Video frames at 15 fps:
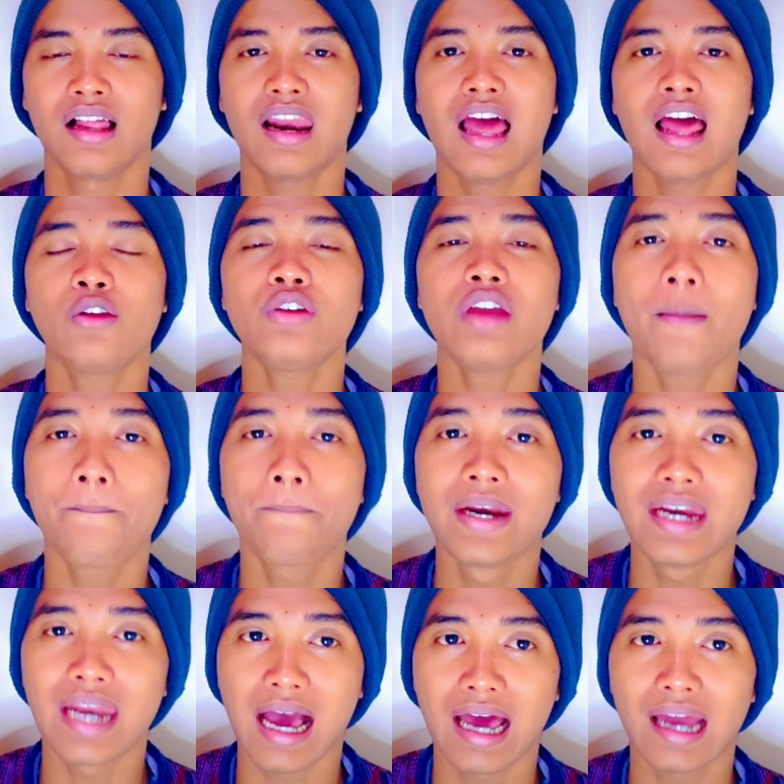lalu yang
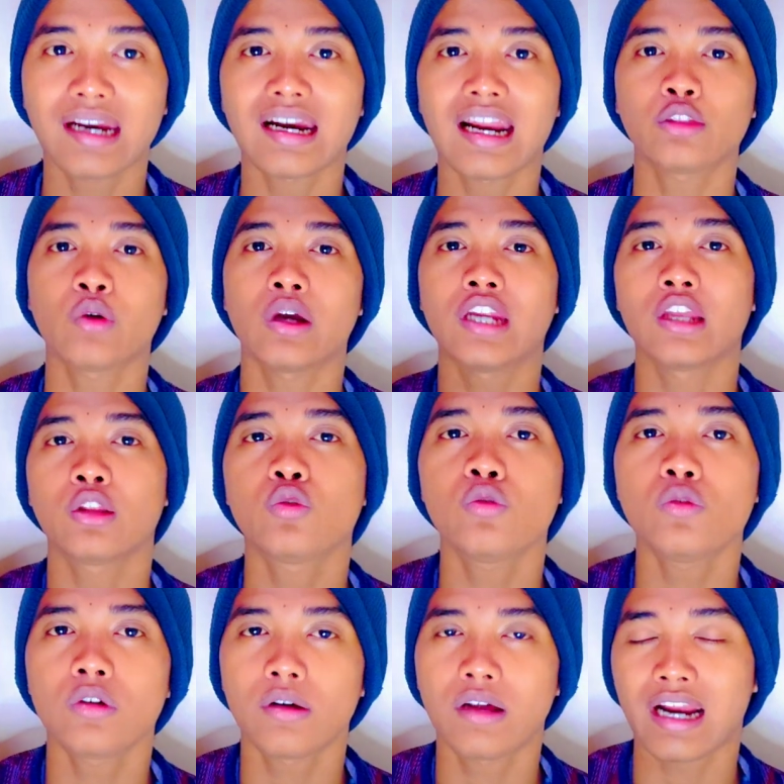benar Ratu Adil itu
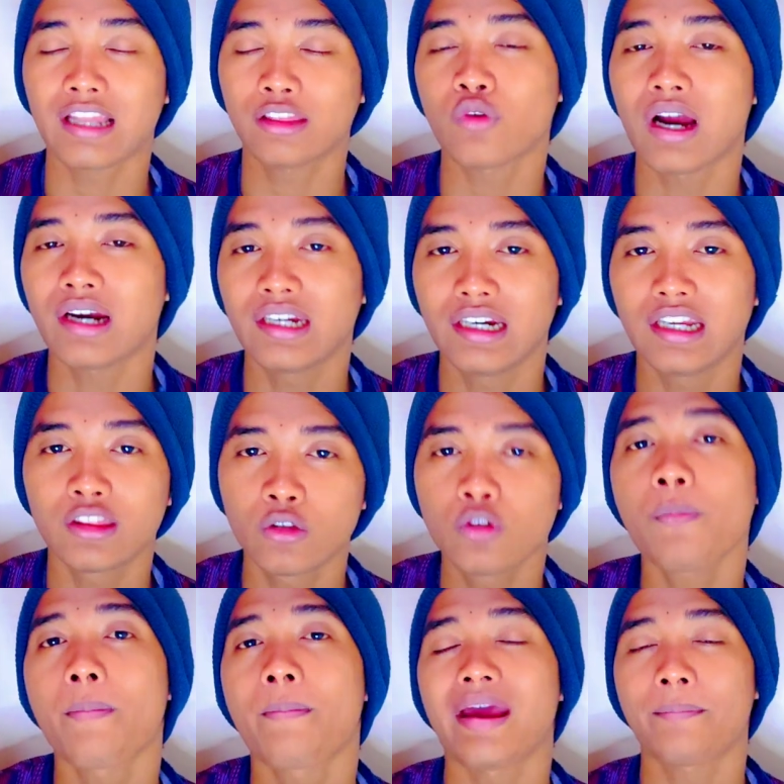Ratu Adil
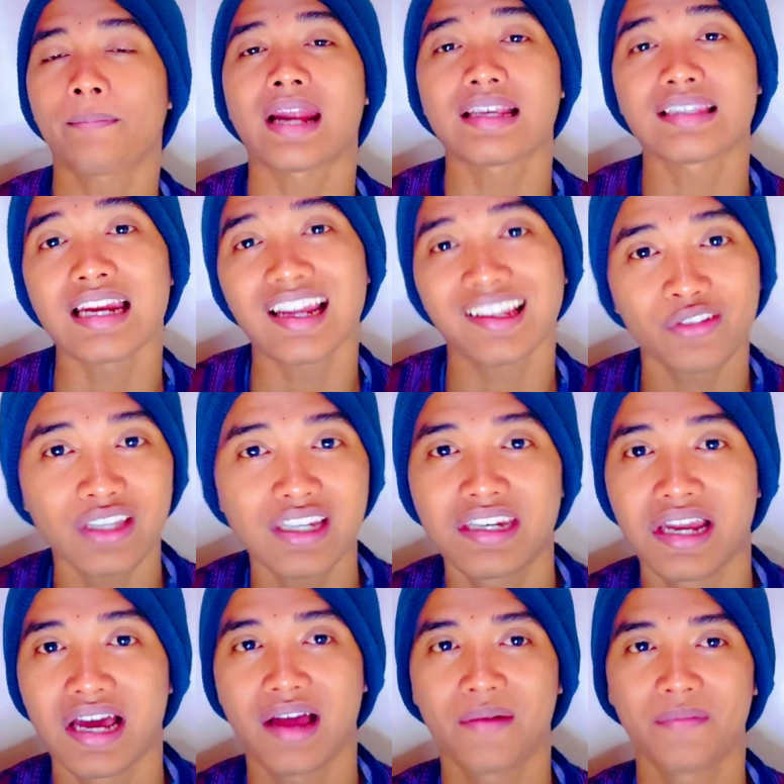itu pemain perasaan atau
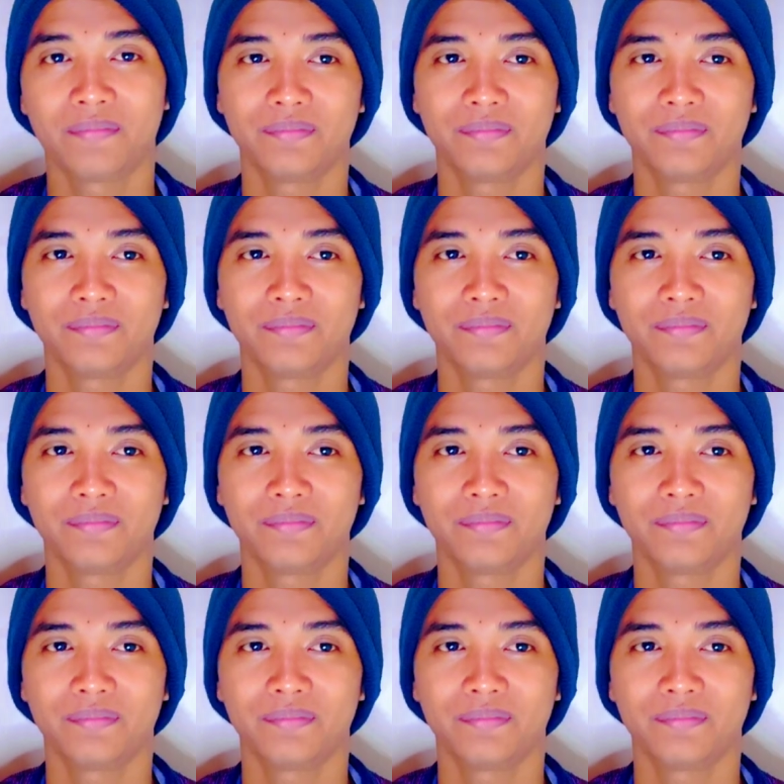tidak